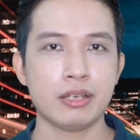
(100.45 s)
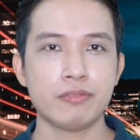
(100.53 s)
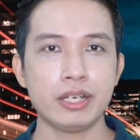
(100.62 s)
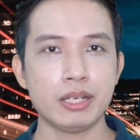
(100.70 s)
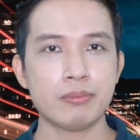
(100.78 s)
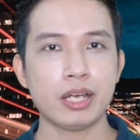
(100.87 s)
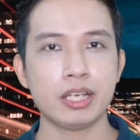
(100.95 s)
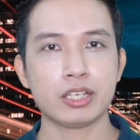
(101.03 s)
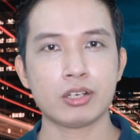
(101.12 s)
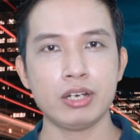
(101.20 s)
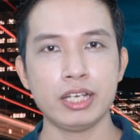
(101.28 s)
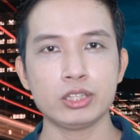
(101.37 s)
Về điểm này,
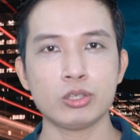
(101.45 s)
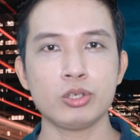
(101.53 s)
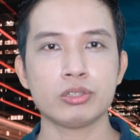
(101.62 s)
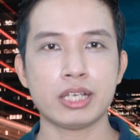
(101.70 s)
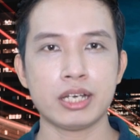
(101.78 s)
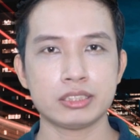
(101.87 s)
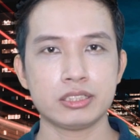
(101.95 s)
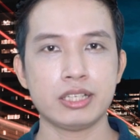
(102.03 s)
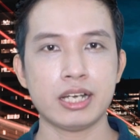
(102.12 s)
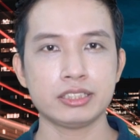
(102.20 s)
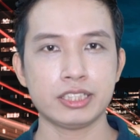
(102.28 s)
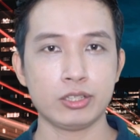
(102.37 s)
có lẽ Toyota xứng
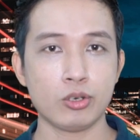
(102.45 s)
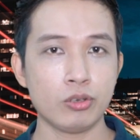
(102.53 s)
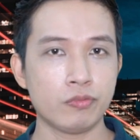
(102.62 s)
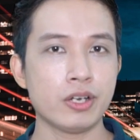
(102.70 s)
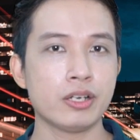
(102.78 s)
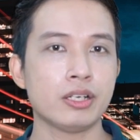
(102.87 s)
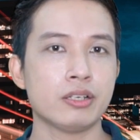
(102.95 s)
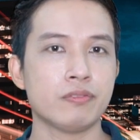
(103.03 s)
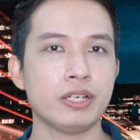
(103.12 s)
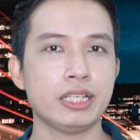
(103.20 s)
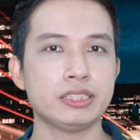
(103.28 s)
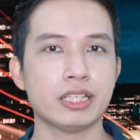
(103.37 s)
đáng giành ngôi vương
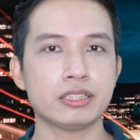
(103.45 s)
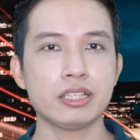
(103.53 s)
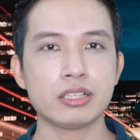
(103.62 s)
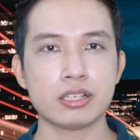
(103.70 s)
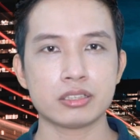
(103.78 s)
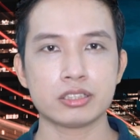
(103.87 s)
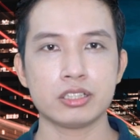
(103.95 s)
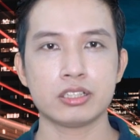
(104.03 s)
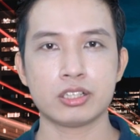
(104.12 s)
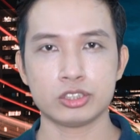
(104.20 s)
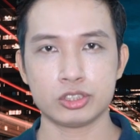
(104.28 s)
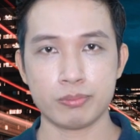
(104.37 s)
với đánh giá tích cực từ
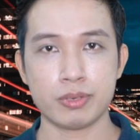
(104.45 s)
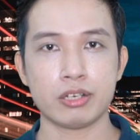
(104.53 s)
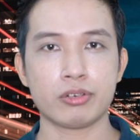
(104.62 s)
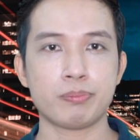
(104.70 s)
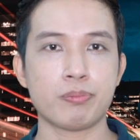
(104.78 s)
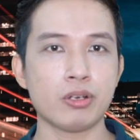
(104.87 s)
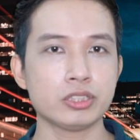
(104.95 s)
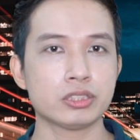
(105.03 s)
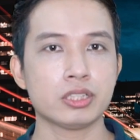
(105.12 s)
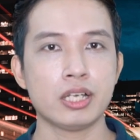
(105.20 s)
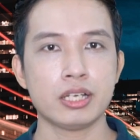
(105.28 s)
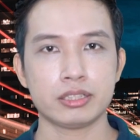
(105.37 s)
Consumer Reports,
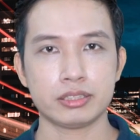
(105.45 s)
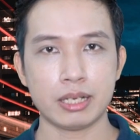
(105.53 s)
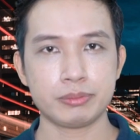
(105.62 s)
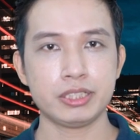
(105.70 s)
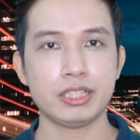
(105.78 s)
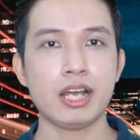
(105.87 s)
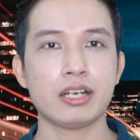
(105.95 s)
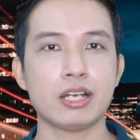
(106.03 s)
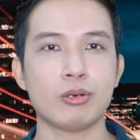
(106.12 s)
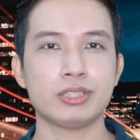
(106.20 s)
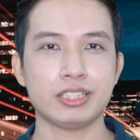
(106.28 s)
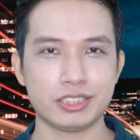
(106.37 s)
tạp chí hàng
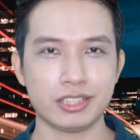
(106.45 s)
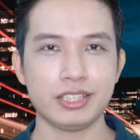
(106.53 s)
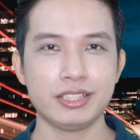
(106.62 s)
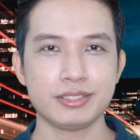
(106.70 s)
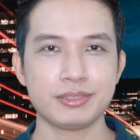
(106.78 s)
đầu thế giới.